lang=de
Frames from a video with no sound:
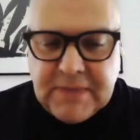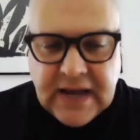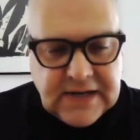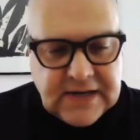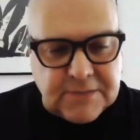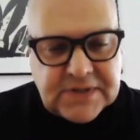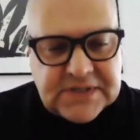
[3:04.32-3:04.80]
wenn Sie mit dem
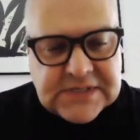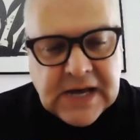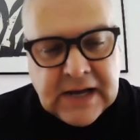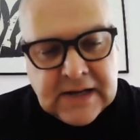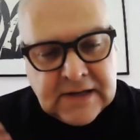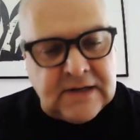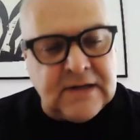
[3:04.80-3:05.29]
Handy
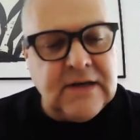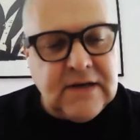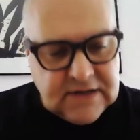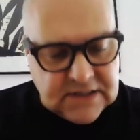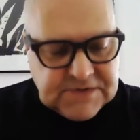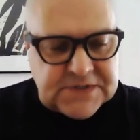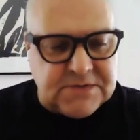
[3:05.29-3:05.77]
bezahlen,
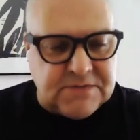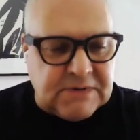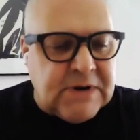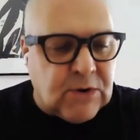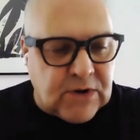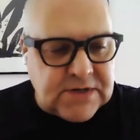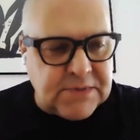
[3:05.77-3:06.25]
das,
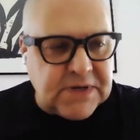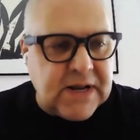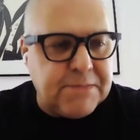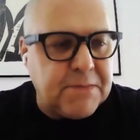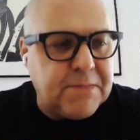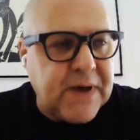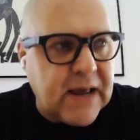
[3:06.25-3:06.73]
was man ja heute
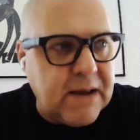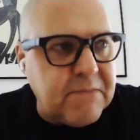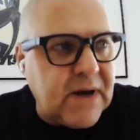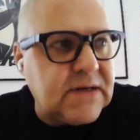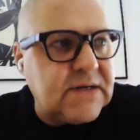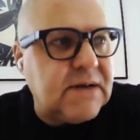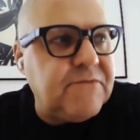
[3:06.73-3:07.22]
mit Apple
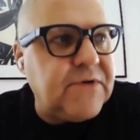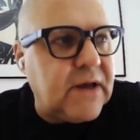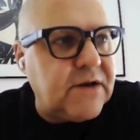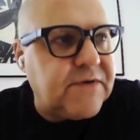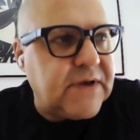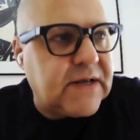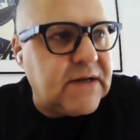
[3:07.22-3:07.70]
Pay macht, haben
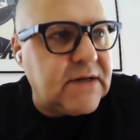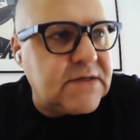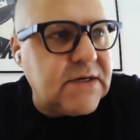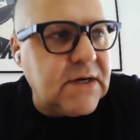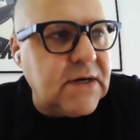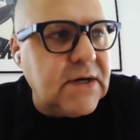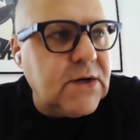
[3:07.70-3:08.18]
wir
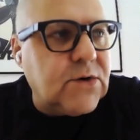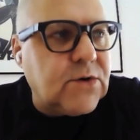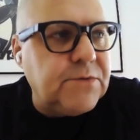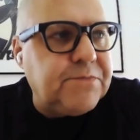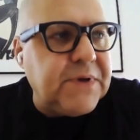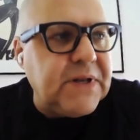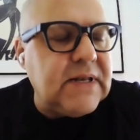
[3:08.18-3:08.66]
entwickelt.
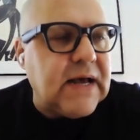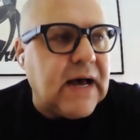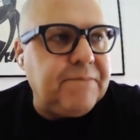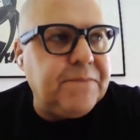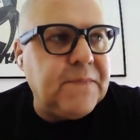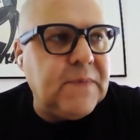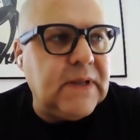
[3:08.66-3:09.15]
Und bin
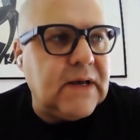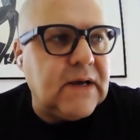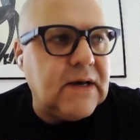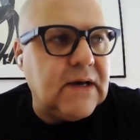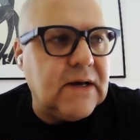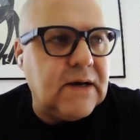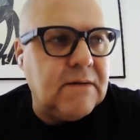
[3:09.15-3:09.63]
dann,
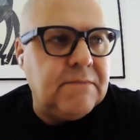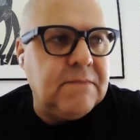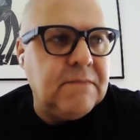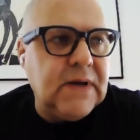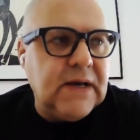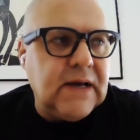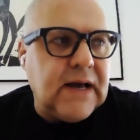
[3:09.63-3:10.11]

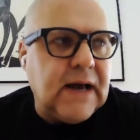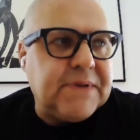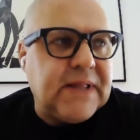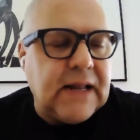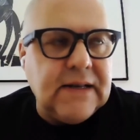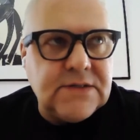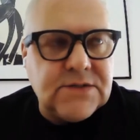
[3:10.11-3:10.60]
ähm,
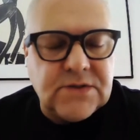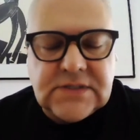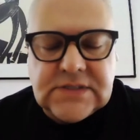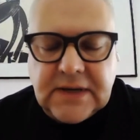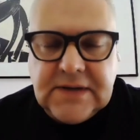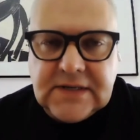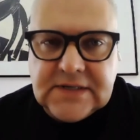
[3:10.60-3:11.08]
habe dann
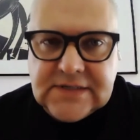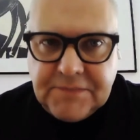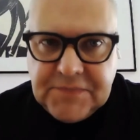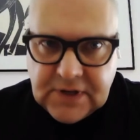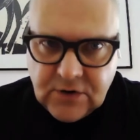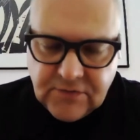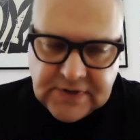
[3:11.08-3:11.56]
sozusagen die
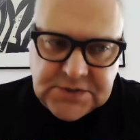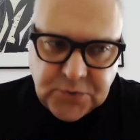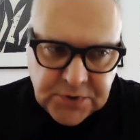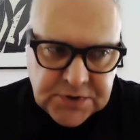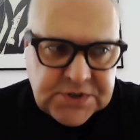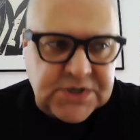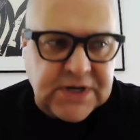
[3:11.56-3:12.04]
gesamte
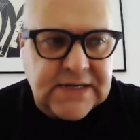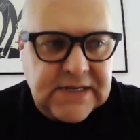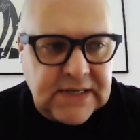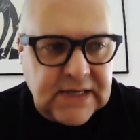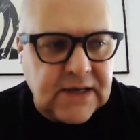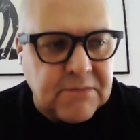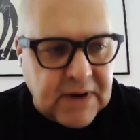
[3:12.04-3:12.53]

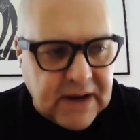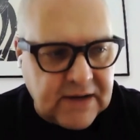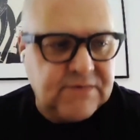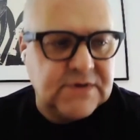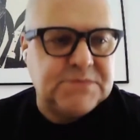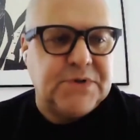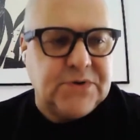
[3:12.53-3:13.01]
Innovationsstrategie
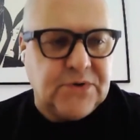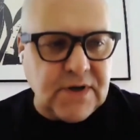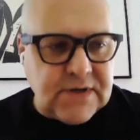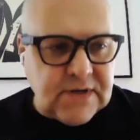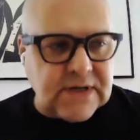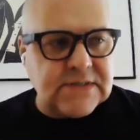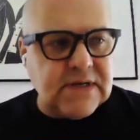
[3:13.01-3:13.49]
gemacht. Was
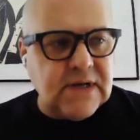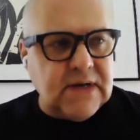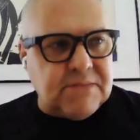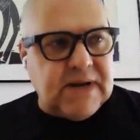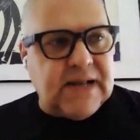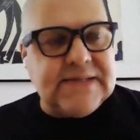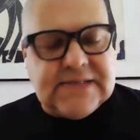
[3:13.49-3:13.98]
bedeutet das?
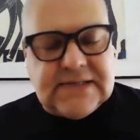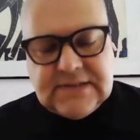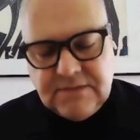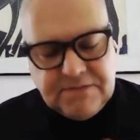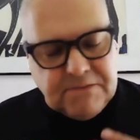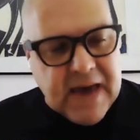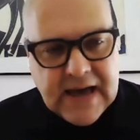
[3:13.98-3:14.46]
Man hat
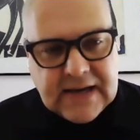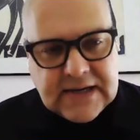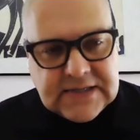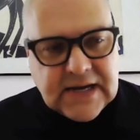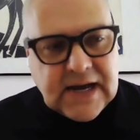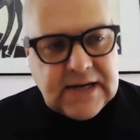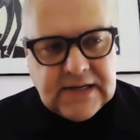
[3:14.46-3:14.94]
sich
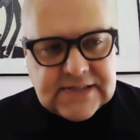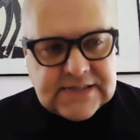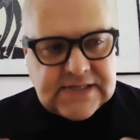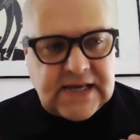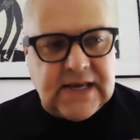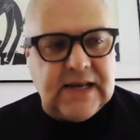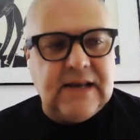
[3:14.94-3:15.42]
Märkte
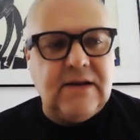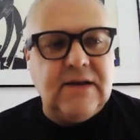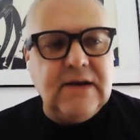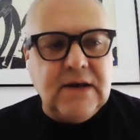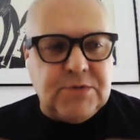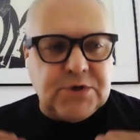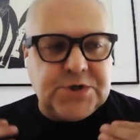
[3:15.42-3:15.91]

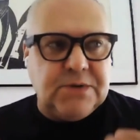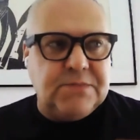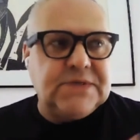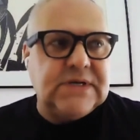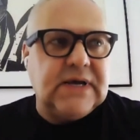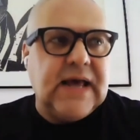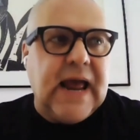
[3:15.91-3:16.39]
angesehen,
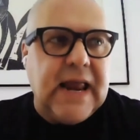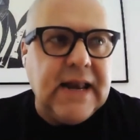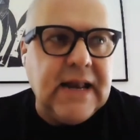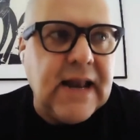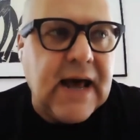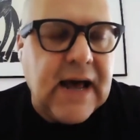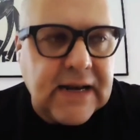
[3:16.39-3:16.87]
bestimmte
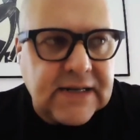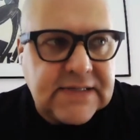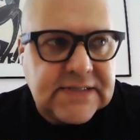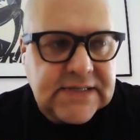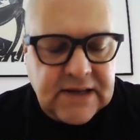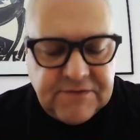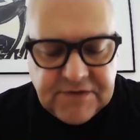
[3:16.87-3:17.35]
Händler
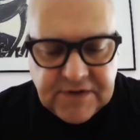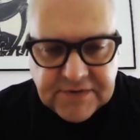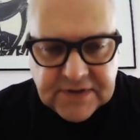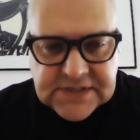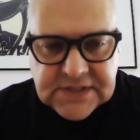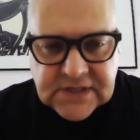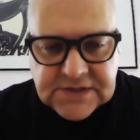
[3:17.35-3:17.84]
angesehen. Wie
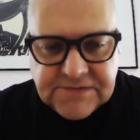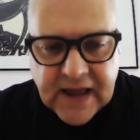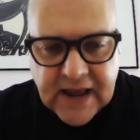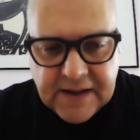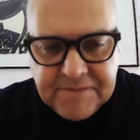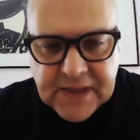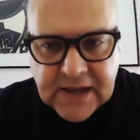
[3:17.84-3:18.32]
wird sich das
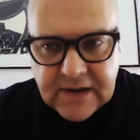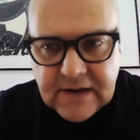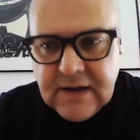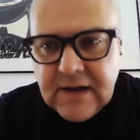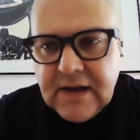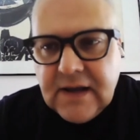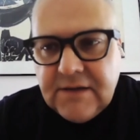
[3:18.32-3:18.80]

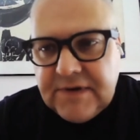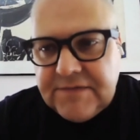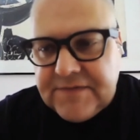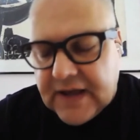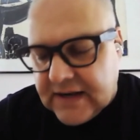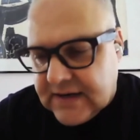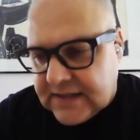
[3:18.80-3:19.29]
verändern? Wie
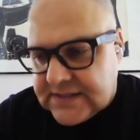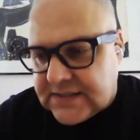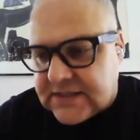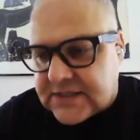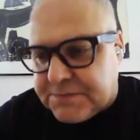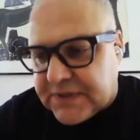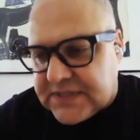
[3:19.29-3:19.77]
verändert
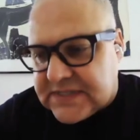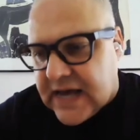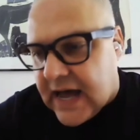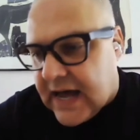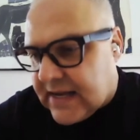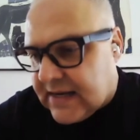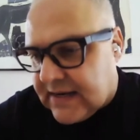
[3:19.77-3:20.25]
sich das
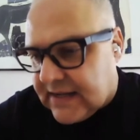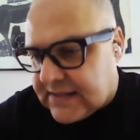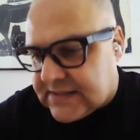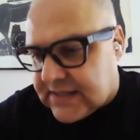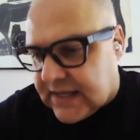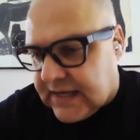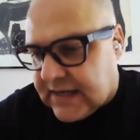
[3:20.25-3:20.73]
Bezahlen
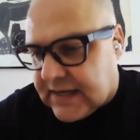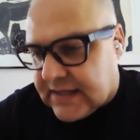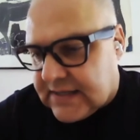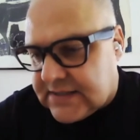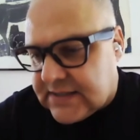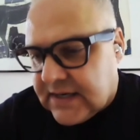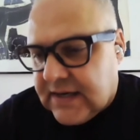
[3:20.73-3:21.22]

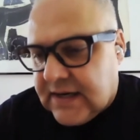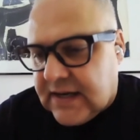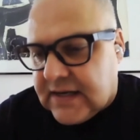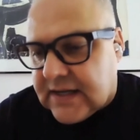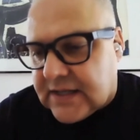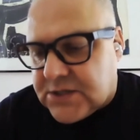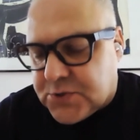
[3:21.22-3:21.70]
letztendlich? eigentlich
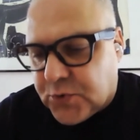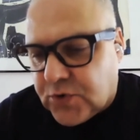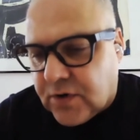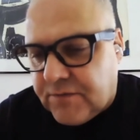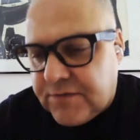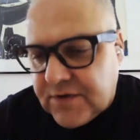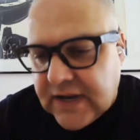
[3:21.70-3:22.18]
in der
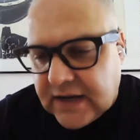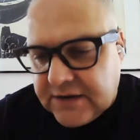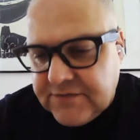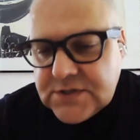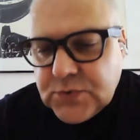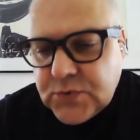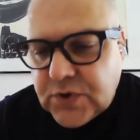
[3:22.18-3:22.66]
Zukunft und hat
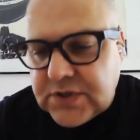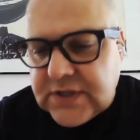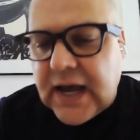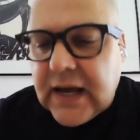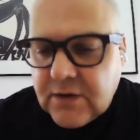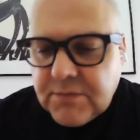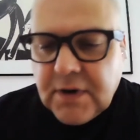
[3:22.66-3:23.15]
versucht,
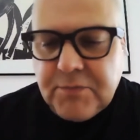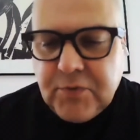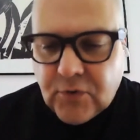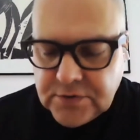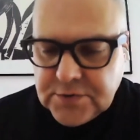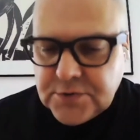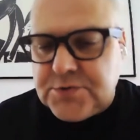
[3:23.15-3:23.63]
da über
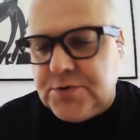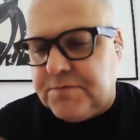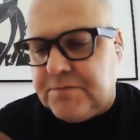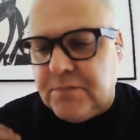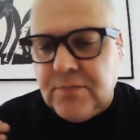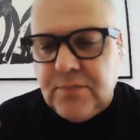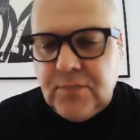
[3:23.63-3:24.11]

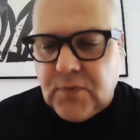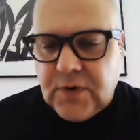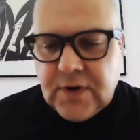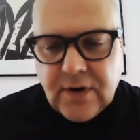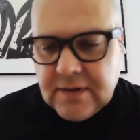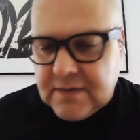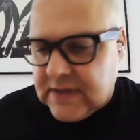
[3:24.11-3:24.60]

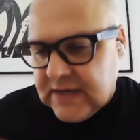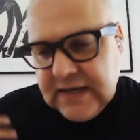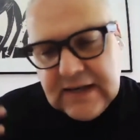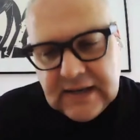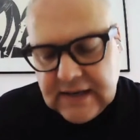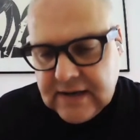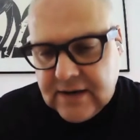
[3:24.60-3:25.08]
Prototypen
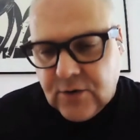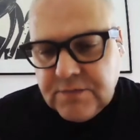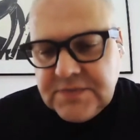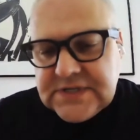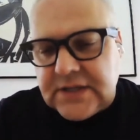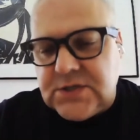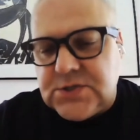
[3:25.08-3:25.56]
oder
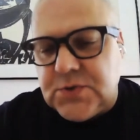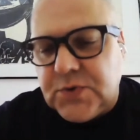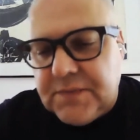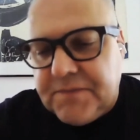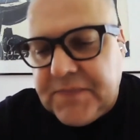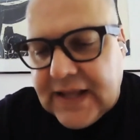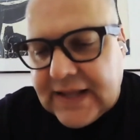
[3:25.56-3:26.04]
äh,
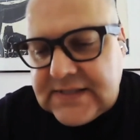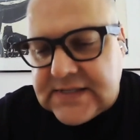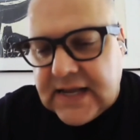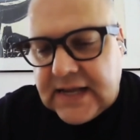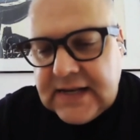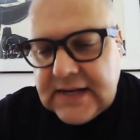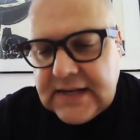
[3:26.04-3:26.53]
Umsetzungen
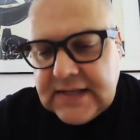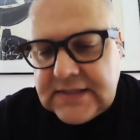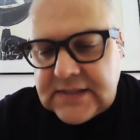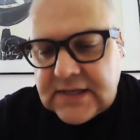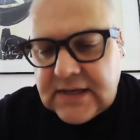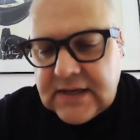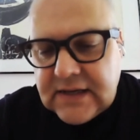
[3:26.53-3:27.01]

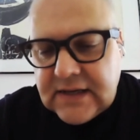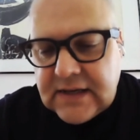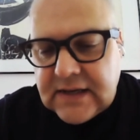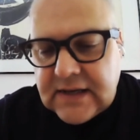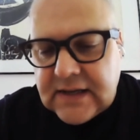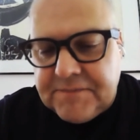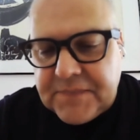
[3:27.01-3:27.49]
letztendlich
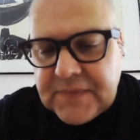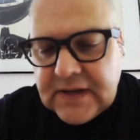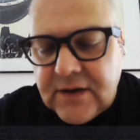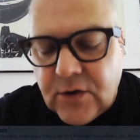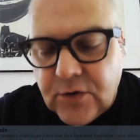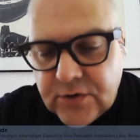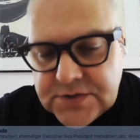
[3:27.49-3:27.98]
äh,
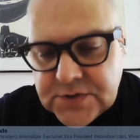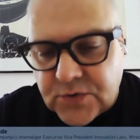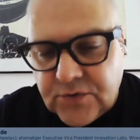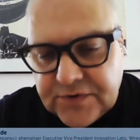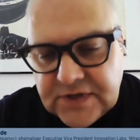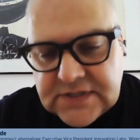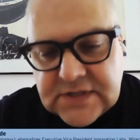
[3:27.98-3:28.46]
eine
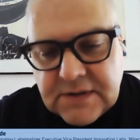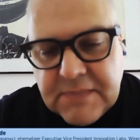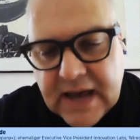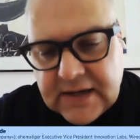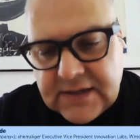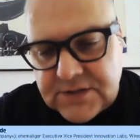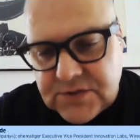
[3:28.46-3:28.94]
Lösung für diese
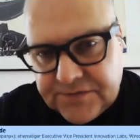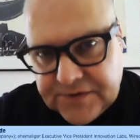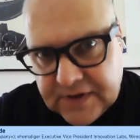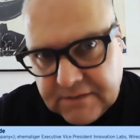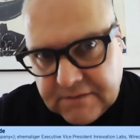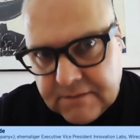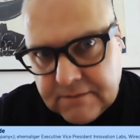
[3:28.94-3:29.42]
Märkte zu
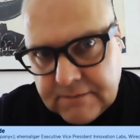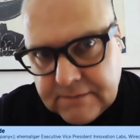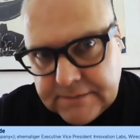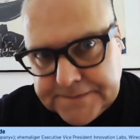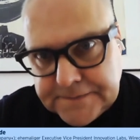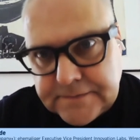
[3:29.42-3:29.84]
finden.